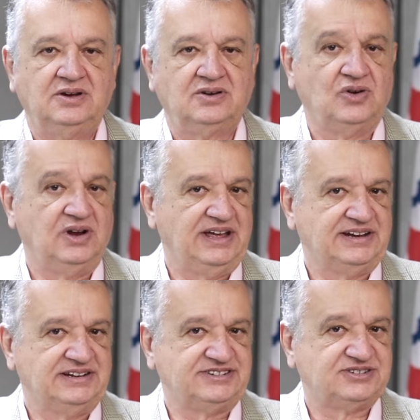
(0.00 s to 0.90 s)

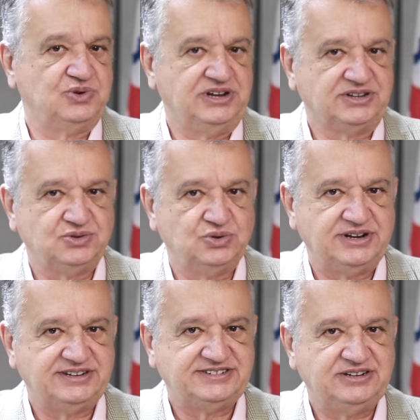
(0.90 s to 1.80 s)
Colegas
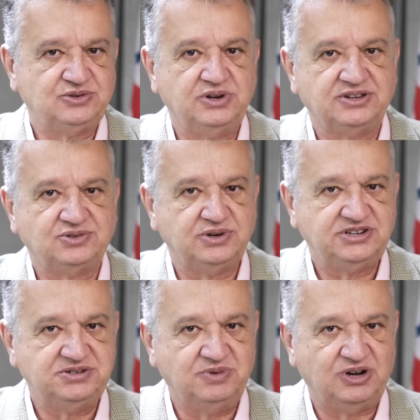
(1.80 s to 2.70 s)
corretoras e corretores
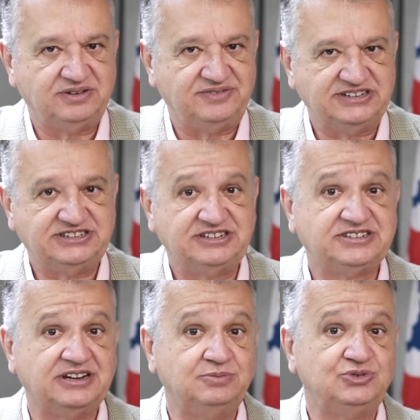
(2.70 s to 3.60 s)
de imóveis,
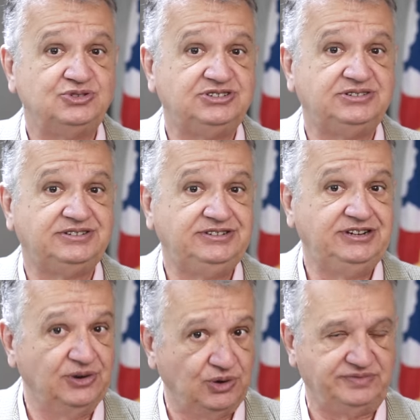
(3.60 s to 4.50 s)
estamos
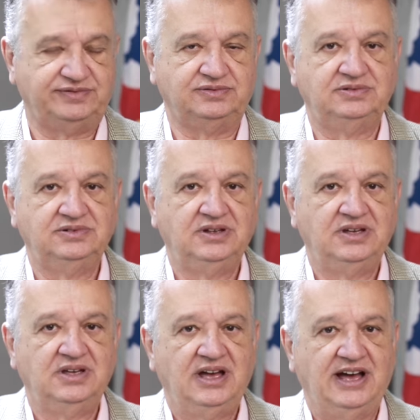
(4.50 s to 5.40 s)
de novo
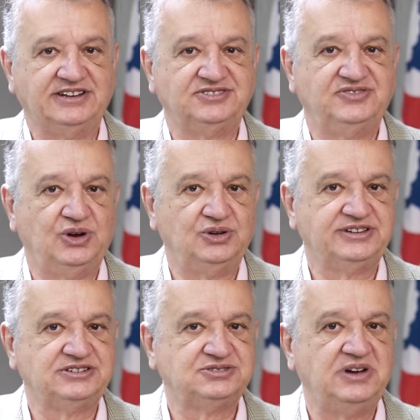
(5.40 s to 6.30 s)
às
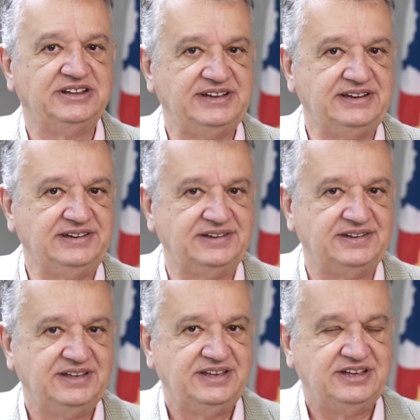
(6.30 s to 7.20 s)
voltas com a dengue,
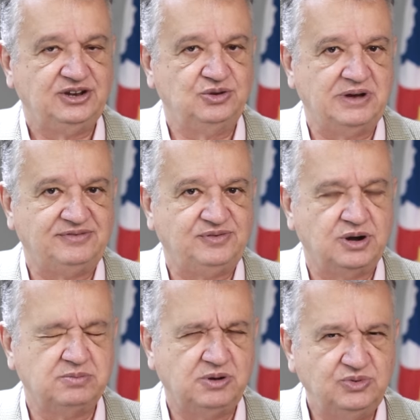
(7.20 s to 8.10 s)
de uma
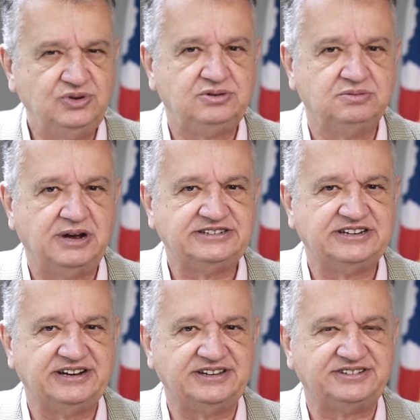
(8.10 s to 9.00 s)
forma muito mais
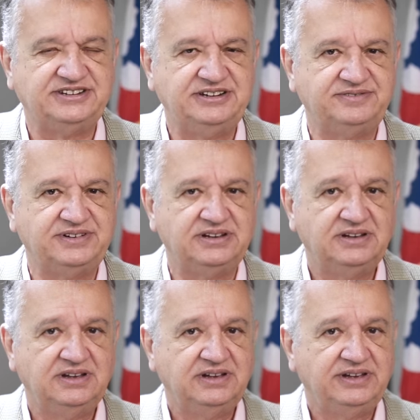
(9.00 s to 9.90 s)
agressiva
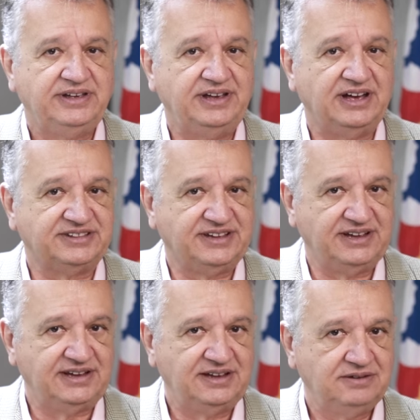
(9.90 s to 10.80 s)
e
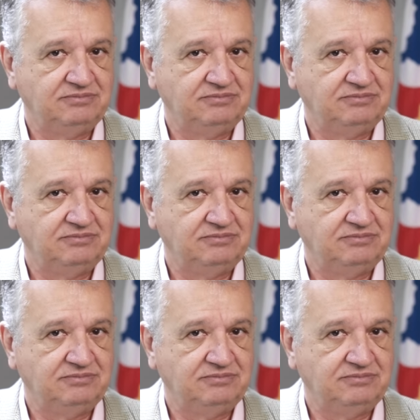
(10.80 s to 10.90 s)
até